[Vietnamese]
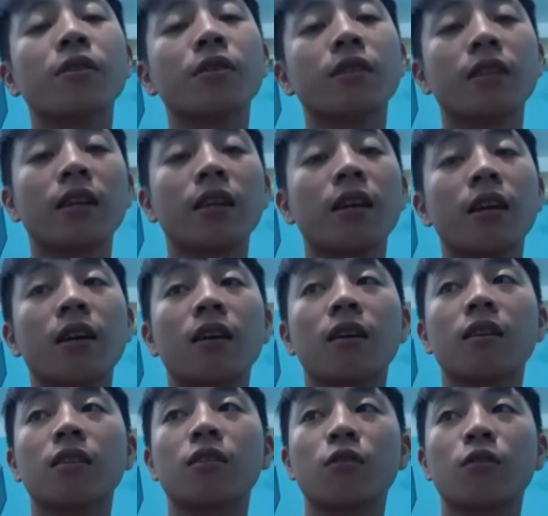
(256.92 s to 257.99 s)
thì
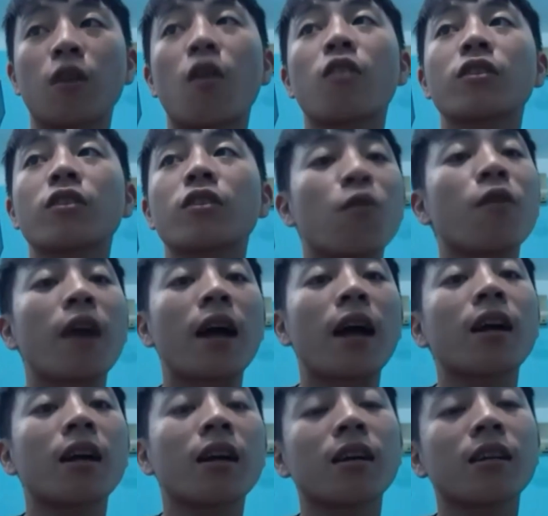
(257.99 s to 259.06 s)
uh, tụi con sẽ cố gắng
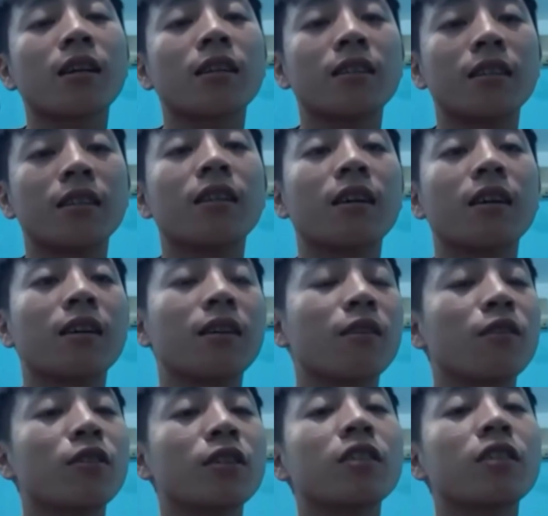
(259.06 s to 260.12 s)
từ từ
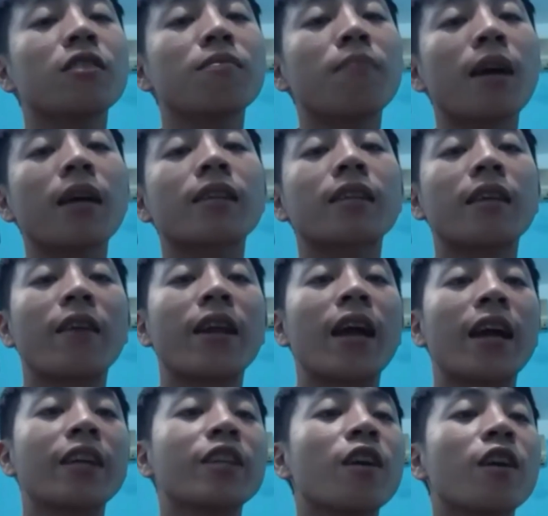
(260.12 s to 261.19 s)
trước mắt thì phải
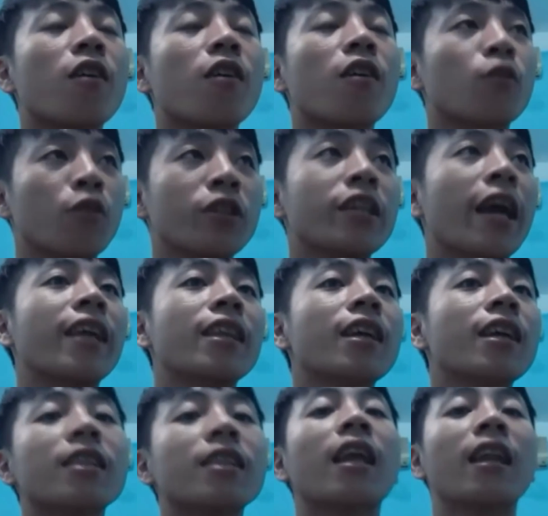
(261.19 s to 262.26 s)
để cho tuổi trẻ
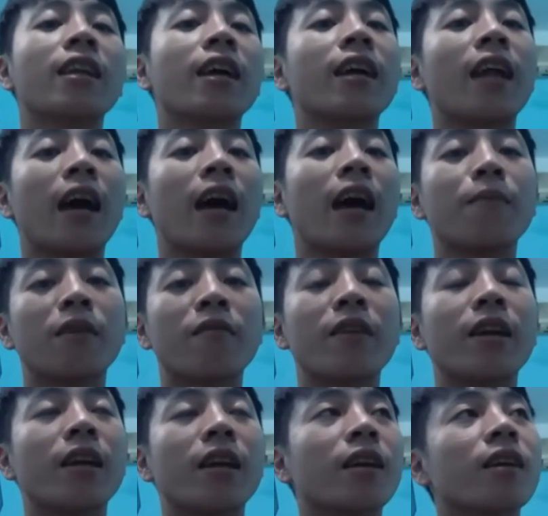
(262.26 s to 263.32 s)
thức tỉnh mới đặt bởi
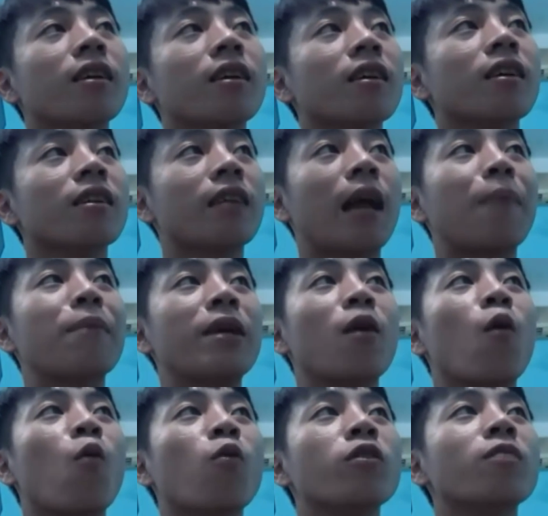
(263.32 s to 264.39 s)
vì đã bị
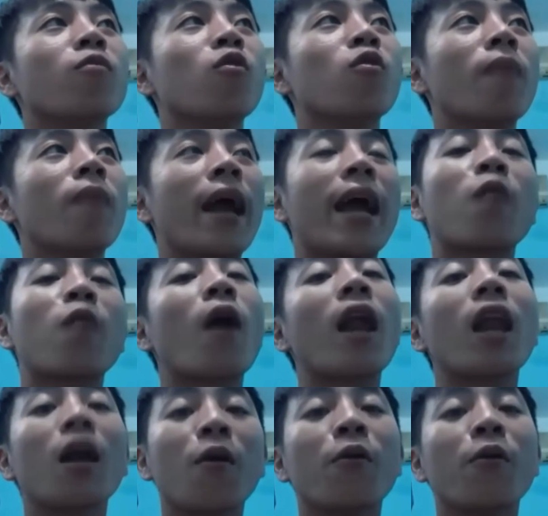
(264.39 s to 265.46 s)
ngủ trong một bài hát quá
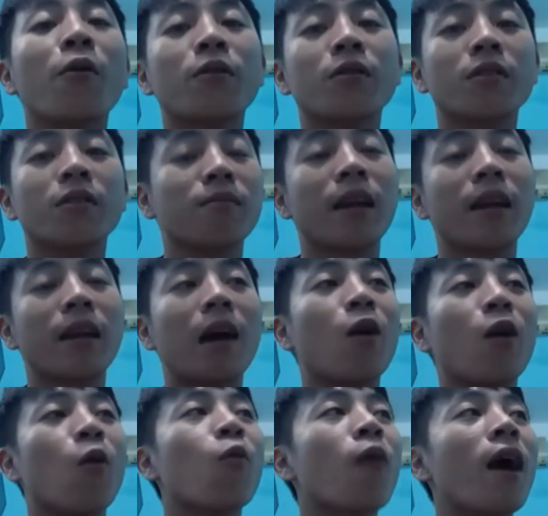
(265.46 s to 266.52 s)
lâu mà đã
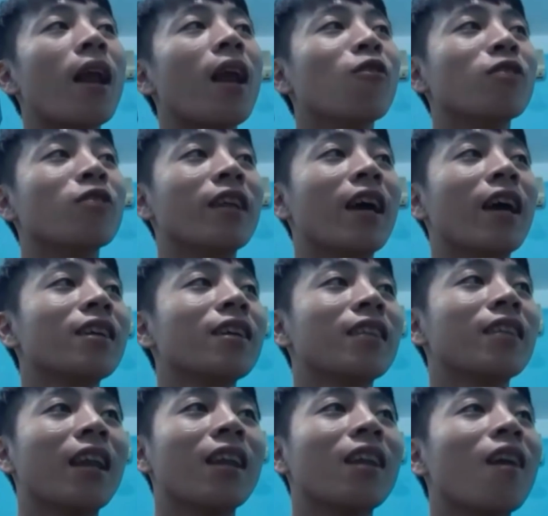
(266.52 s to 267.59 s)
ngủ quá lâu thì để thức
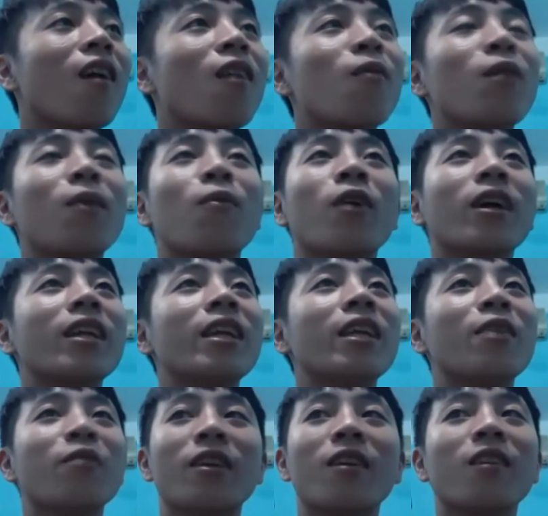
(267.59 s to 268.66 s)
tỉnh đó là một cái điều
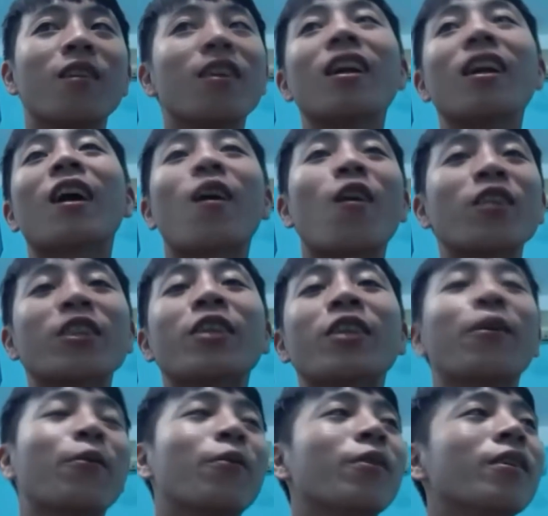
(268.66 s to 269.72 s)
gì đó nó rất là khó
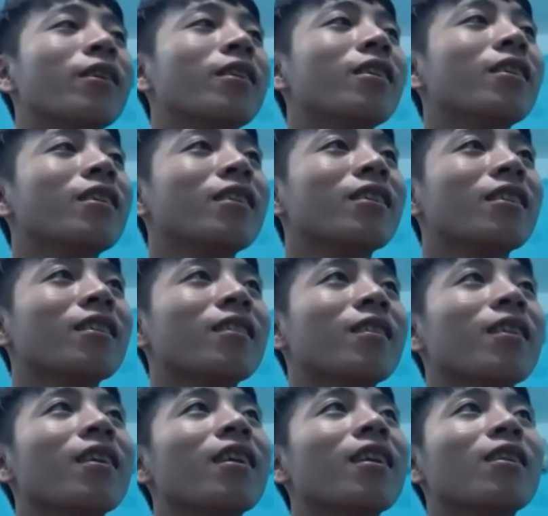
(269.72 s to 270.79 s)
chịu cho
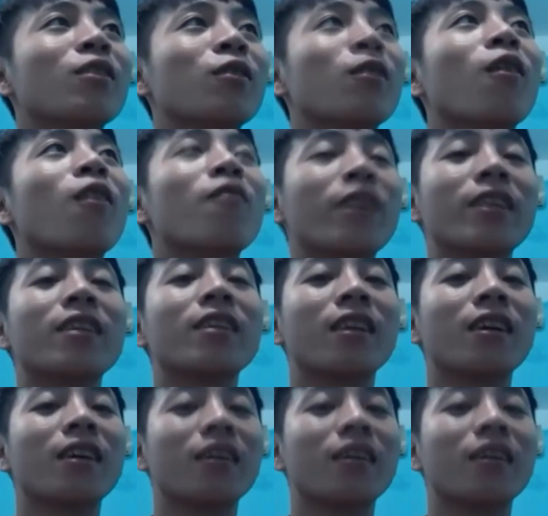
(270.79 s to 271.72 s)
nên là tụi con phải từ từ